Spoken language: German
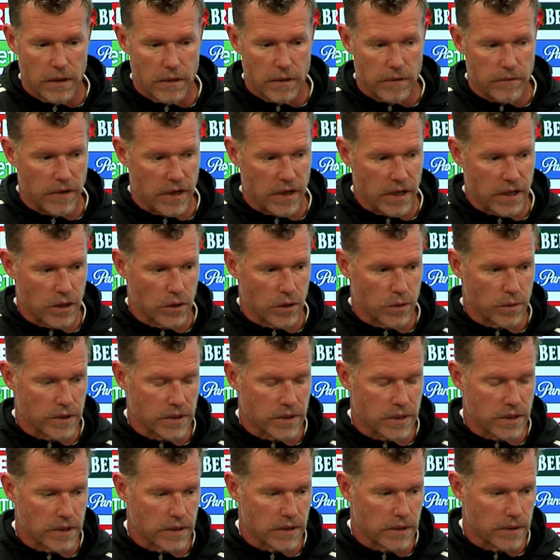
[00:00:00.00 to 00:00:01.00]
war, glaube
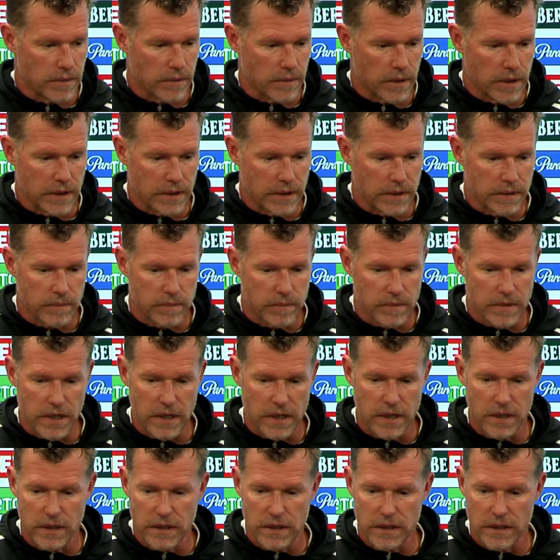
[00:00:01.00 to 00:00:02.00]
ich, äh, ein
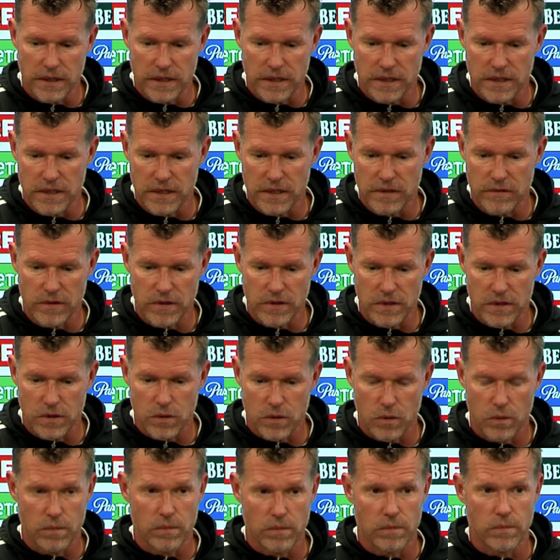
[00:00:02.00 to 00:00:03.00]
sehr intensives,
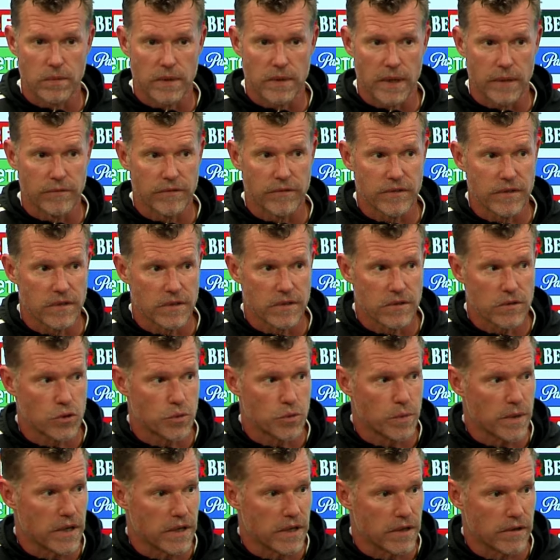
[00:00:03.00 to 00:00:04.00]
umkämpftes
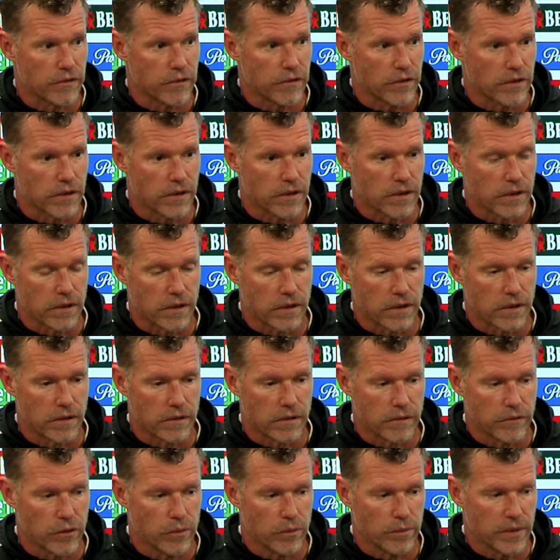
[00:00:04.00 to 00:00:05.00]
Spiel von,
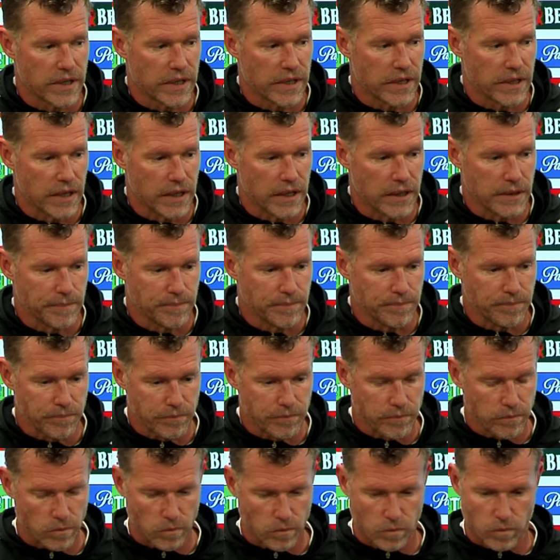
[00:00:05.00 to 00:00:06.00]
äh, von Beginn an
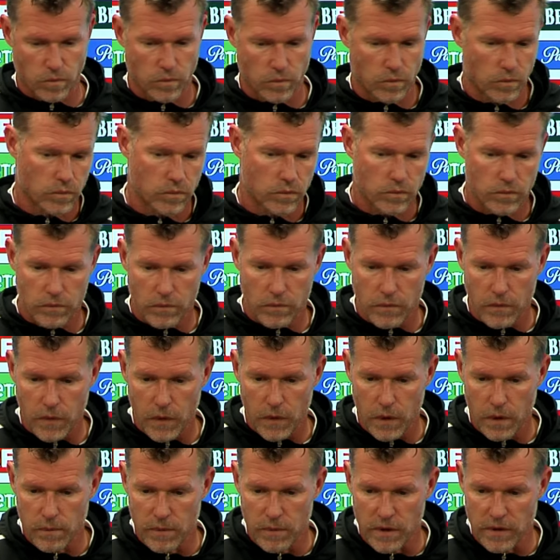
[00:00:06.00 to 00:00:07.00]

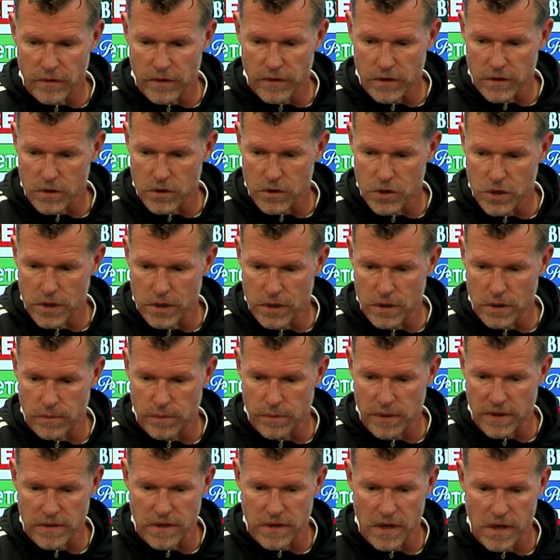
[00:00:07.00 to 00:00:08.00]
mit verschiedenen
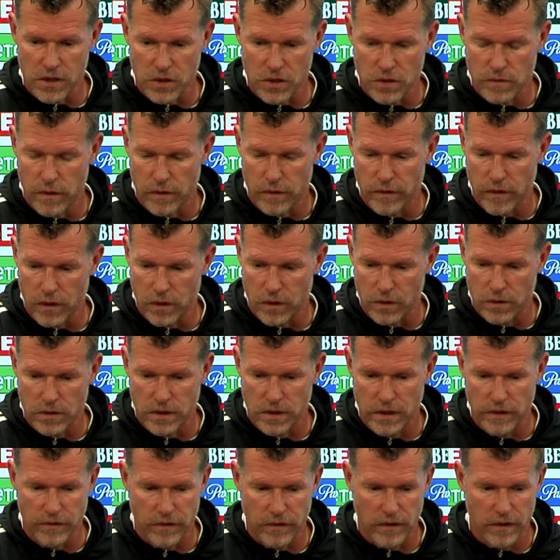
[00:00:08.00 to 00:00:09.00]
Passagen, wo wir auch
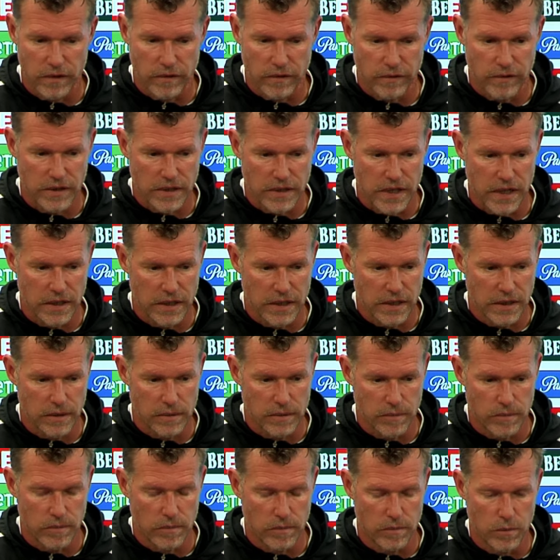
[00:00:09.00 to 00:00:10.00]
tiefer
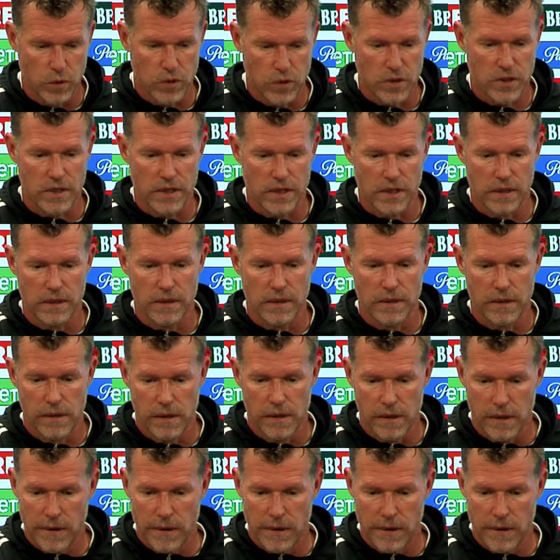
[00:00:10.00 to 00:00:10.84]
verteidigen mussten.